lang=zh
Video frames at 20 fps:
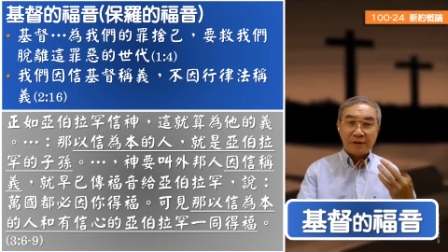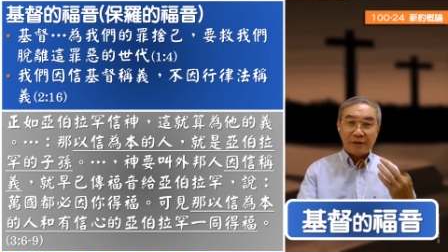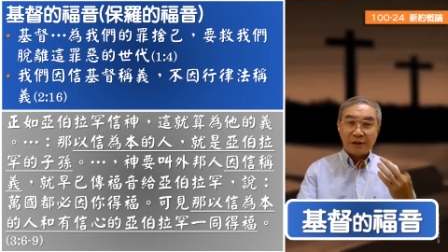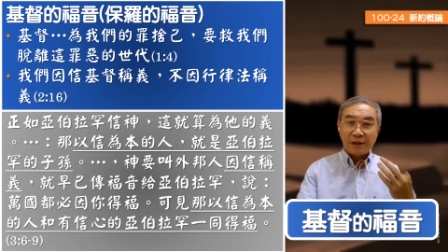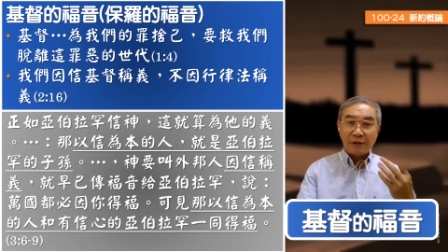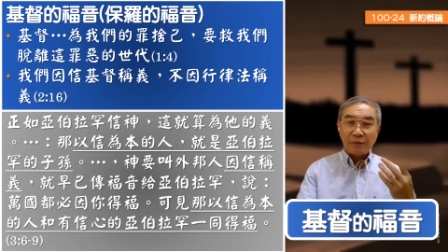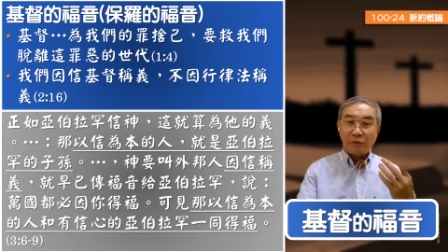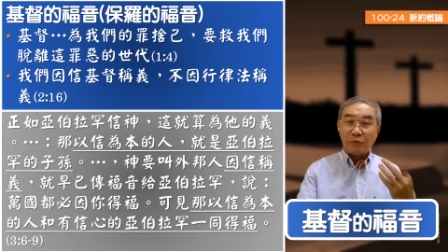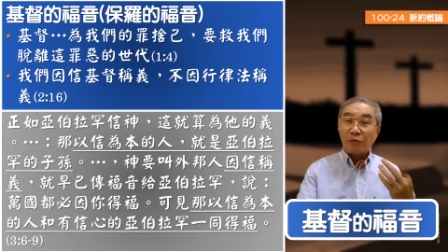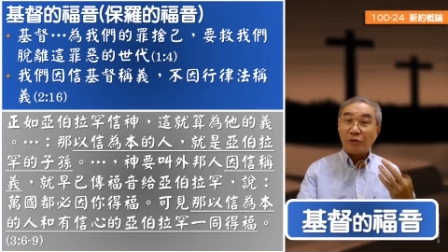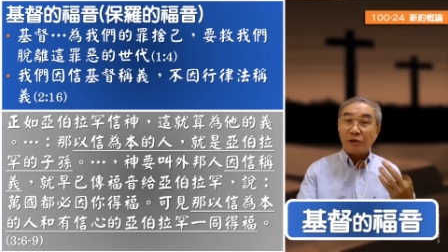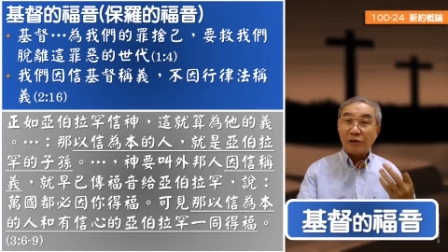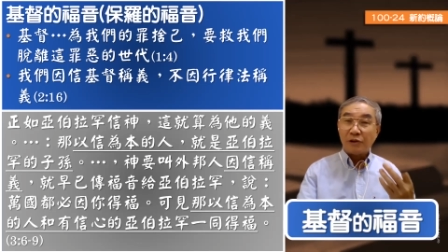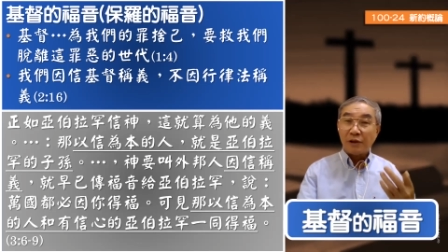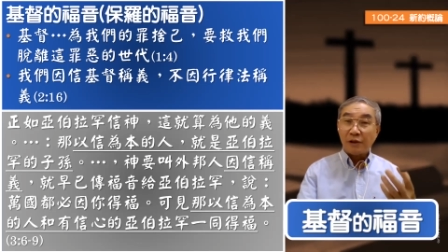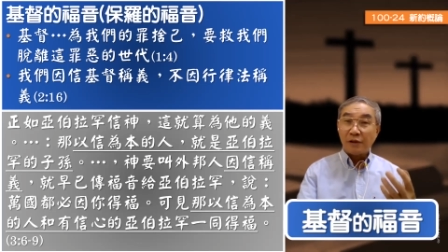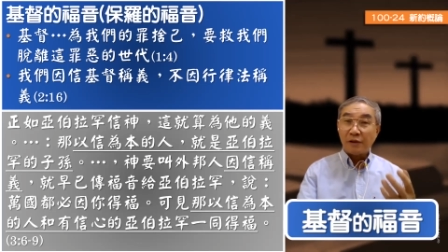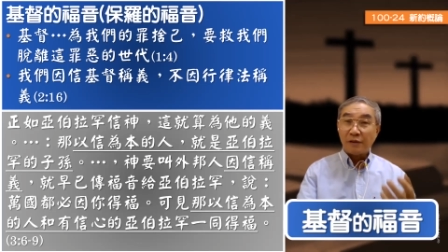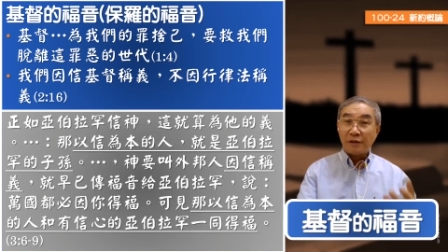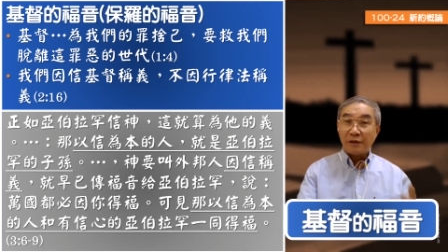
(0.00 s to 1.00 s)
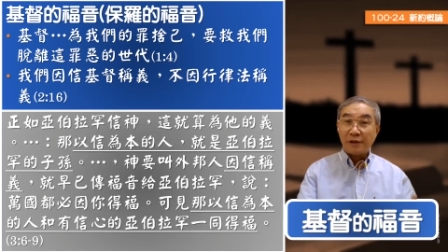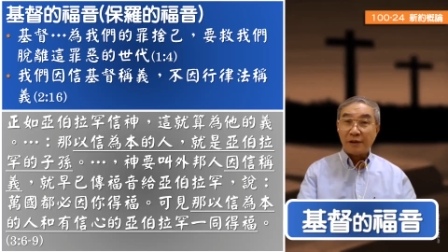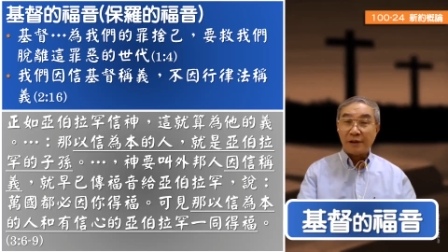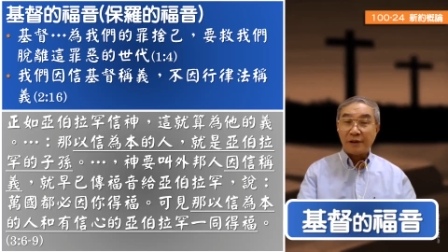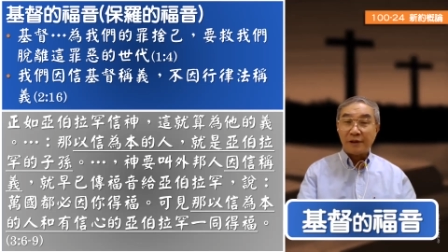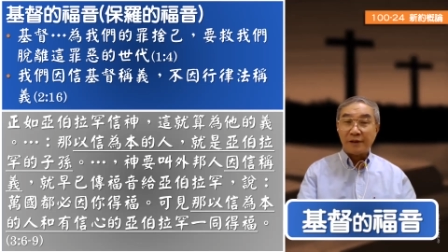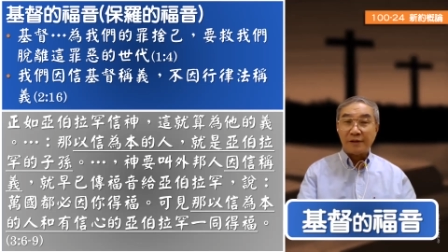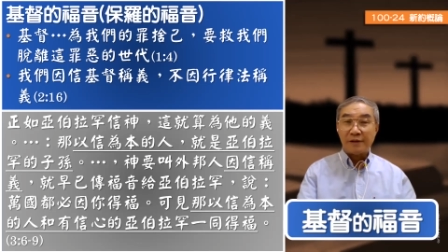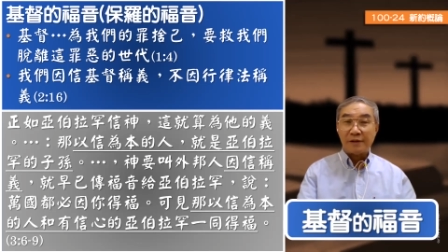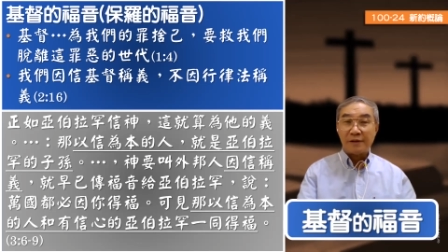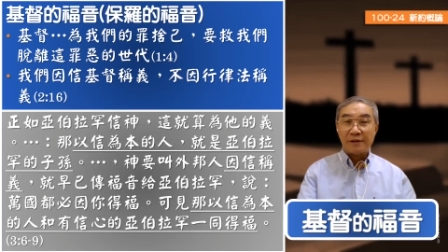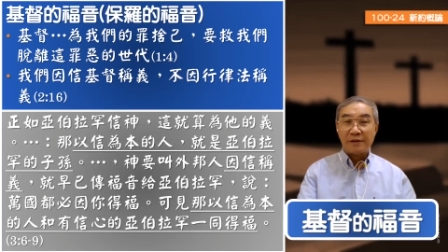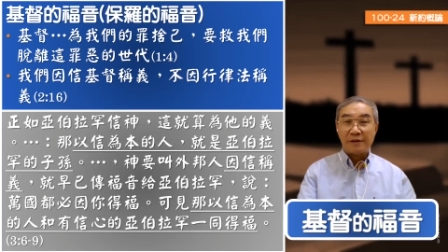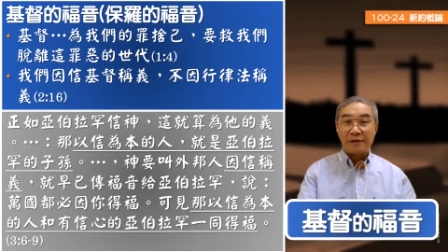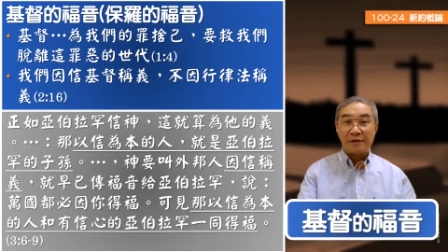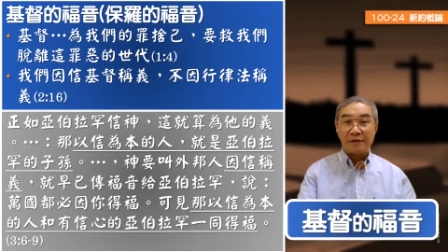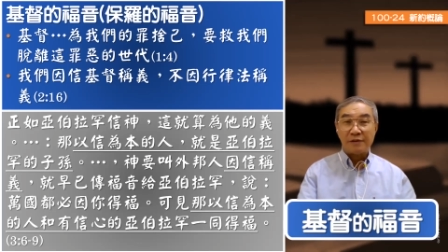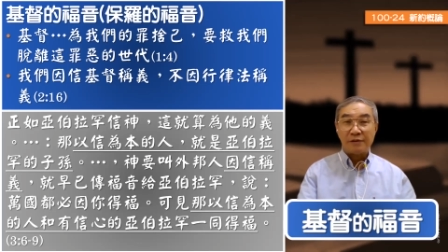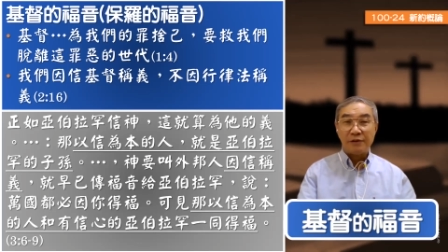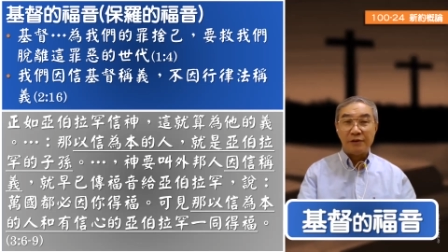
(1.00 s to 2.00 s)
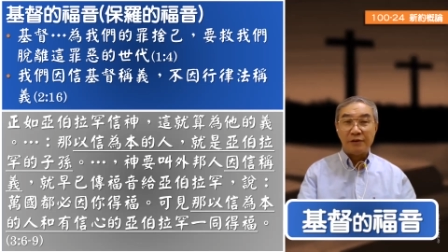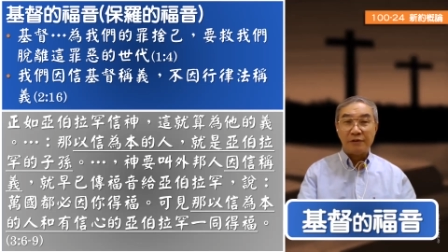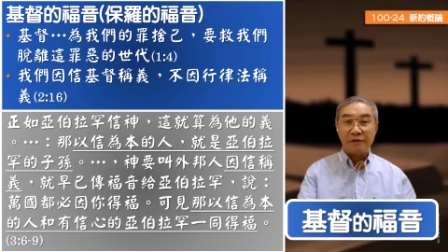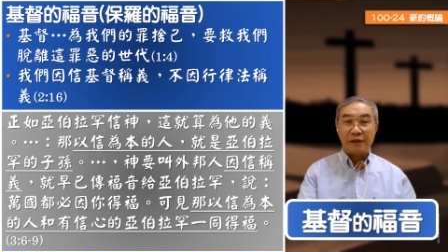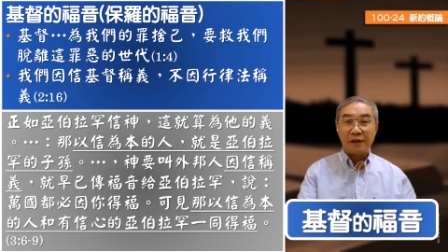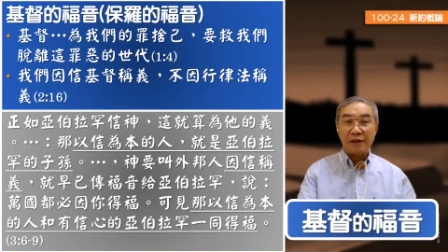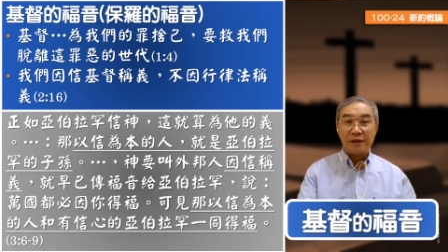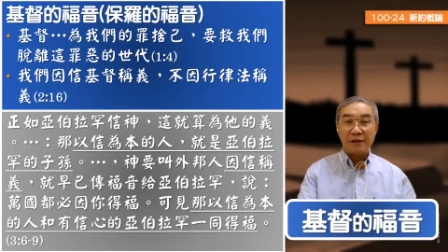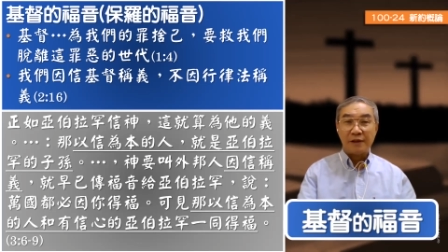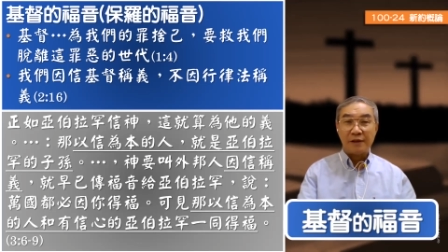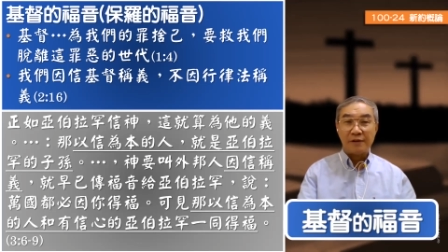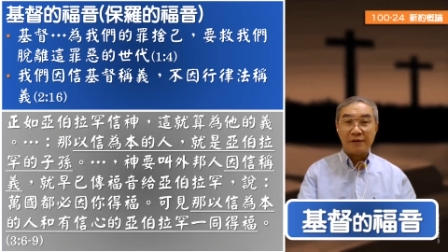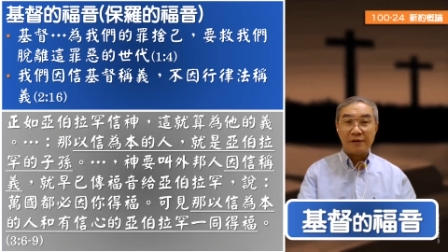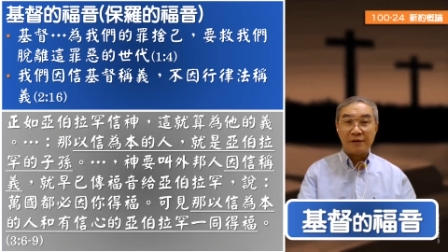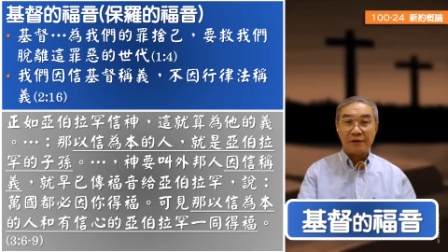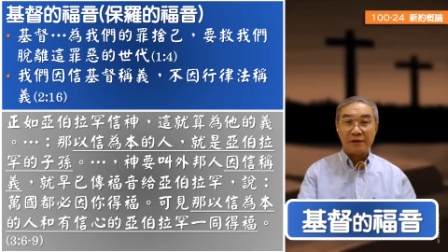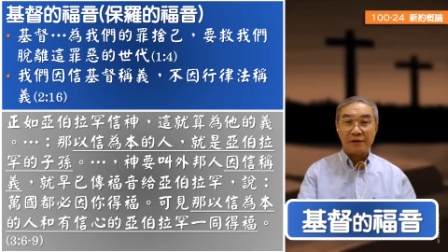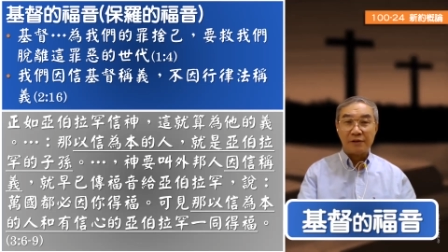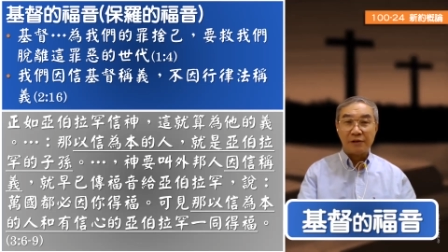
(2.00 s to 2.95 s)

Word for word: 根本不需要啊立法啊啊，